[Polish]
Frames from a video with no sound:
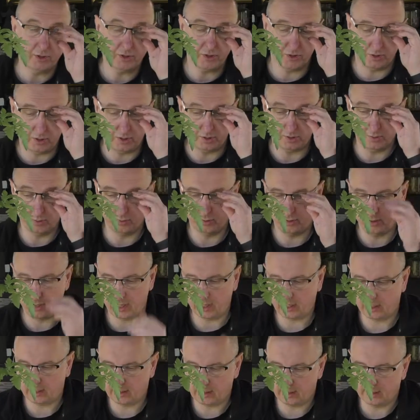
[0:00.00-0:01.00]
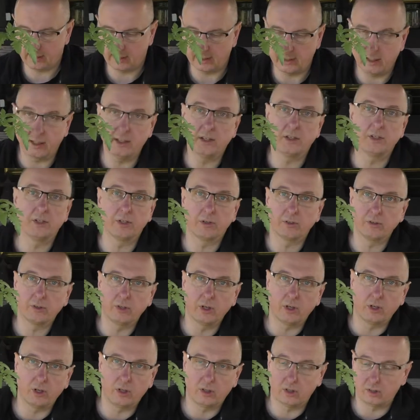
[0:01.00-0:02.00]
10 dniach nadaje się
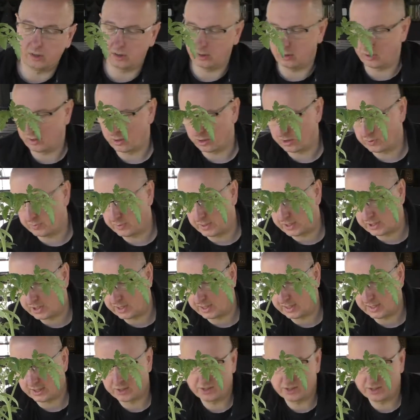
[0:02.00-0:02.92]
do rozmnażania,